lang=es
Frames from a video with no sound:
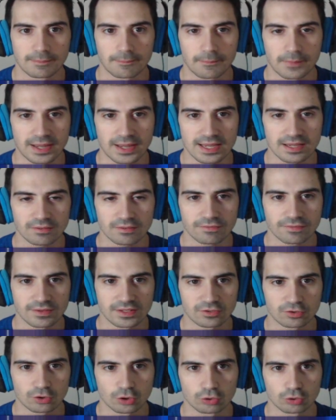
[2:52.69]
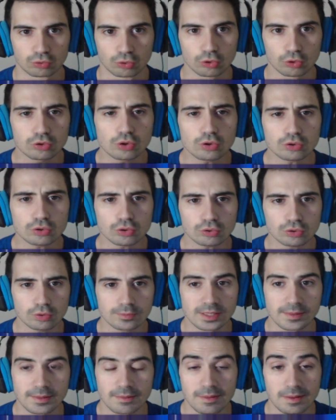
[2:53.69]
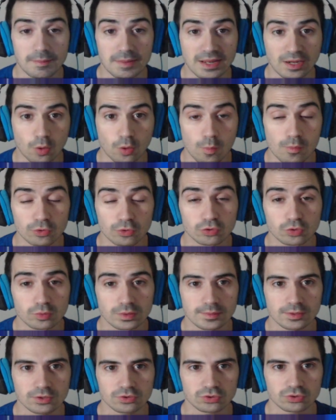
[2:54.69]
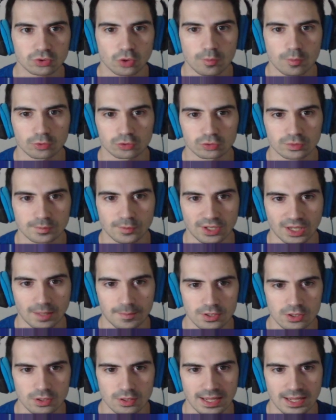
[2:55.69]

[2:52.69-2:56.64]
Perfecto. Tú, tu, Mira, mira, mira, cómo subimos, cómo subimos. Repito,